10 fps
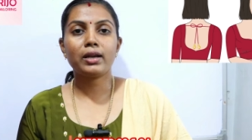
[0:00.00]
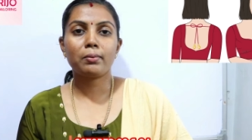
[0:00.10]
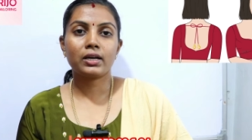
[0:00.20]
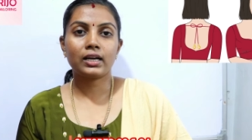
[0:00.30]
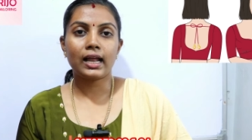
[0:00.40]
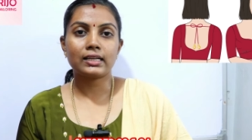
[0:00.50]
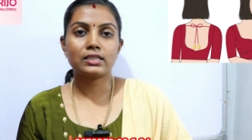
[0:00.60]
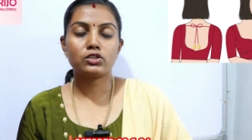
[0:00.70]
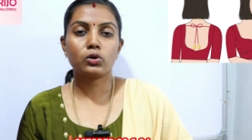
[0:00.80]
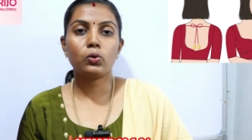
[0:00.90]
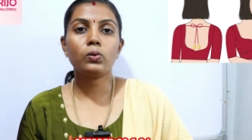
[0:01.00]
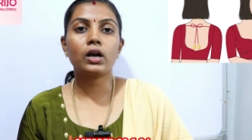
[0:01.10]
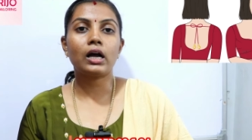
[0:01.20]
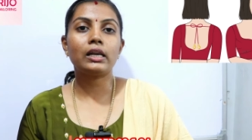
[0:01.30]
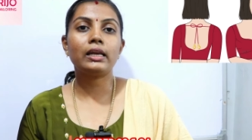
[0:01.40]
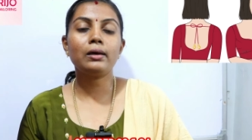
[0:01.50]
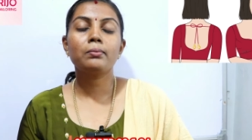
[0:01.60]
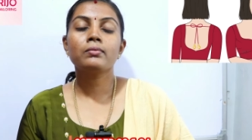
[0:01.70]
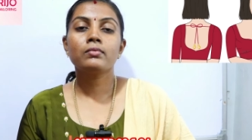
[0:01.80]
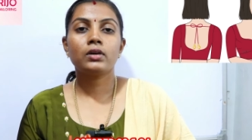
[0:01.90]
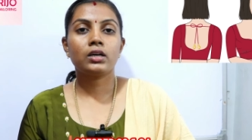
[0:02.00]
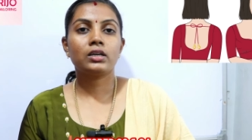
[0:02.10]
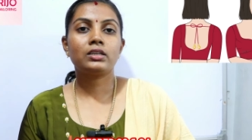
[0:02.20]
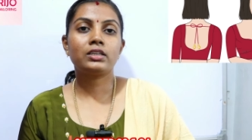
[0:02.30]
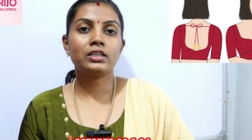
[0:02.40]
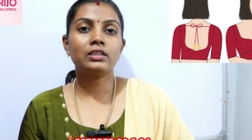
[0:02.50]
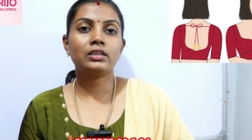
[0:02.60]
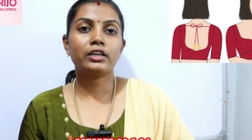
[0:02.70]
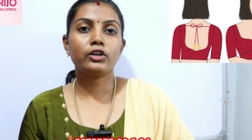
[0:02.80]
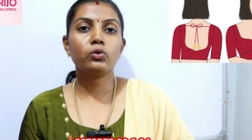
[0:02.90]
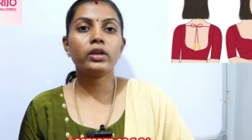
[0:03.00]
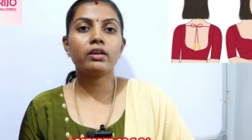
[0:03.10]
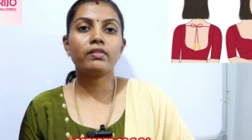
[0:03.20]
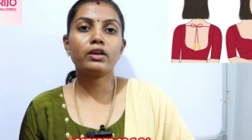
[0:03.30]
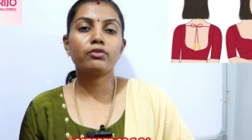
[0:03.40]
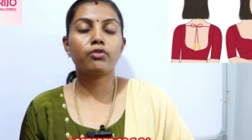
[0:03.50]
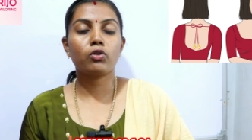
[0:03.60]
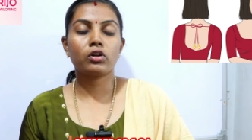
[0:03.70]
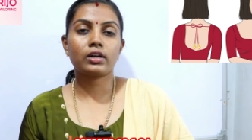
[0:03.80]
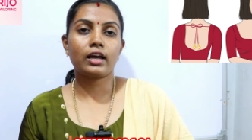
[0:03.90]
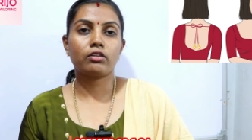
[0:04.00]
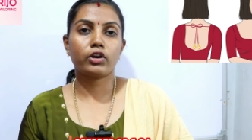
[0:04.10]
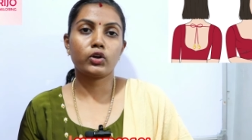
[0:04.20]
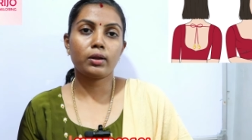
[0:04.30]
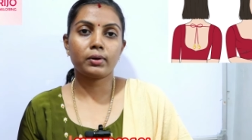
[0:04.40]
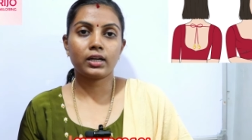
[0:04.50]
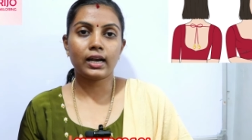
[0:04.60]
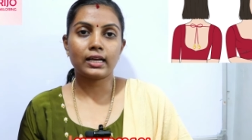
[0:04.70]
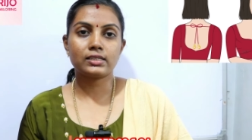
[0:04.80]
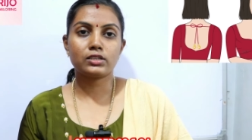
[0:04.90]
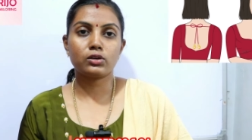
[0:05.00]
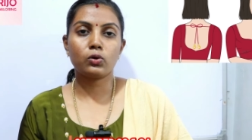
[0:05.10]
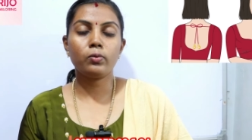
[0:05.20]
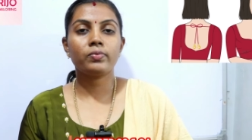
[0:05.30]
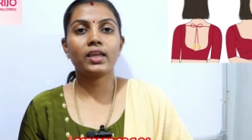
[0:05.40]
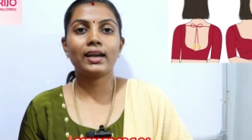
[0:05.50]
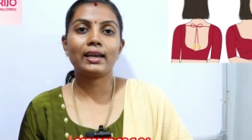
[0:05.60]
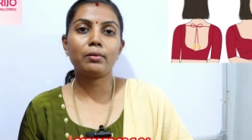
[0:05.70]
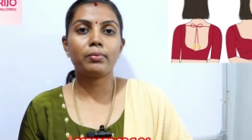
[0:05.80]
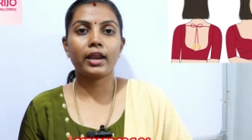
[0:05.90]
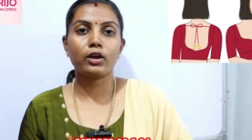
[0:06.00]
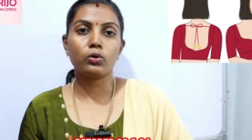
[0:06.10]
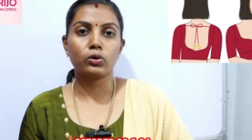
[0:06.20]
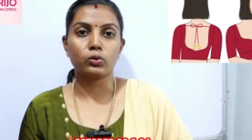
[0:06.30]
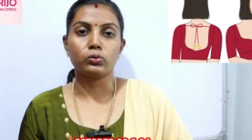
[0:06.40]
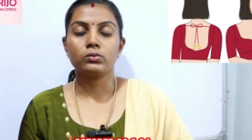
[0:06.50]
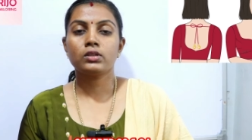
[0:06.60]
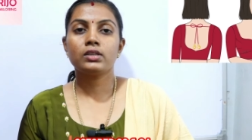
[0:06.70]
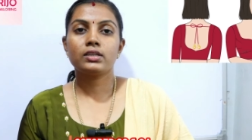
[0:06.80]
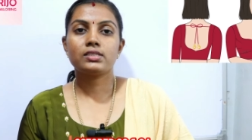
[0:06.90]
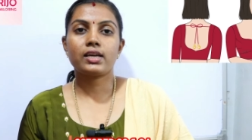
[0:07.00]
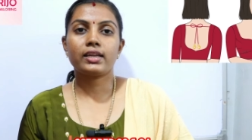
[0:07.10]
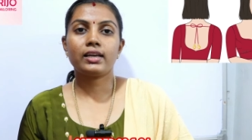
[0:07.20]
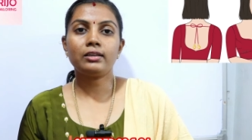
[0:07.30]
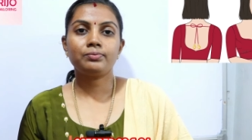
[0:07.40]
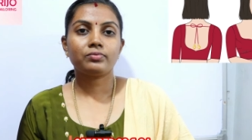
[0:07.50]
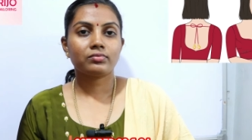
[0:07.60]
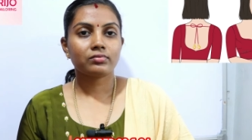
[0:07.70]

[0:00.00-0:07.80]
நாளுமே நமக்கு கிளாஸஸ் இருக்கும் காலையில டென் தேர்ட்டி டு ஈவினிங் ஃபோர் ஓ கிளாக் வரைக்கும் நமக்கு கிளாஸஸ் இருக்கும் இடையில பிரேக்கும் இருக்கும் சரிங்களா